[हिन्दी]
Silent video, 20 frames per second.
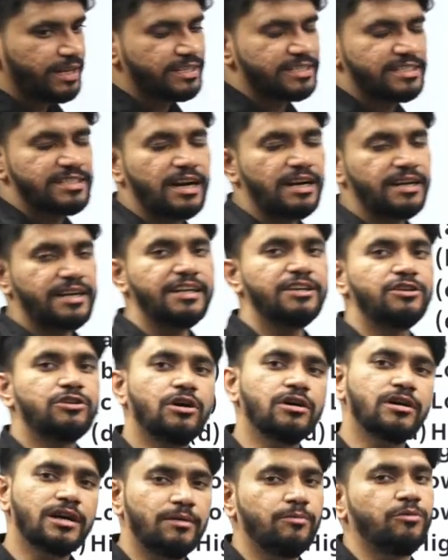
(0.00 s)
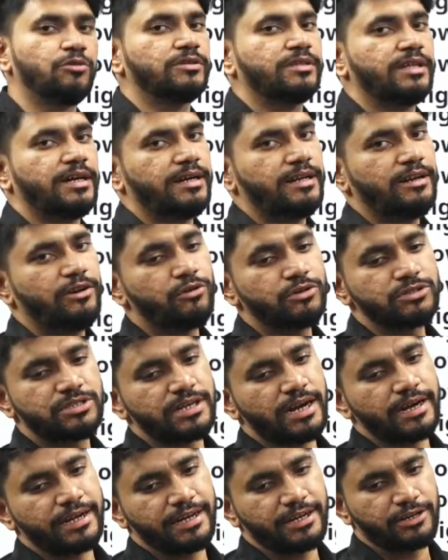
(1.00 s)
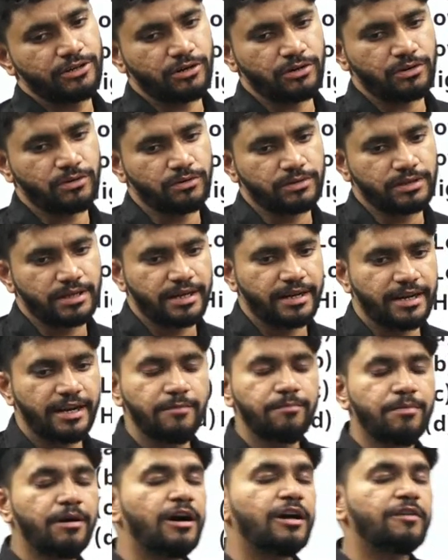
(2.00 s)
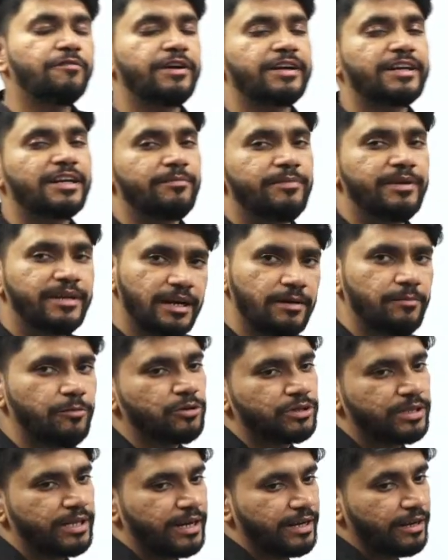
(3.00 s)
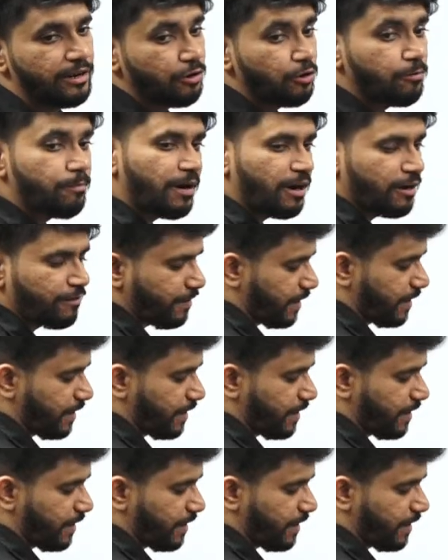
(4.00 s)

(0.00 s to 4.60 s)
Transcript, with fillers: कि स्टार्टिंग टॉर्क कम होता है लो स्टार्टिंग टॉर्क होता है एंड पावर फैक्टर भी कम होता है लो पावर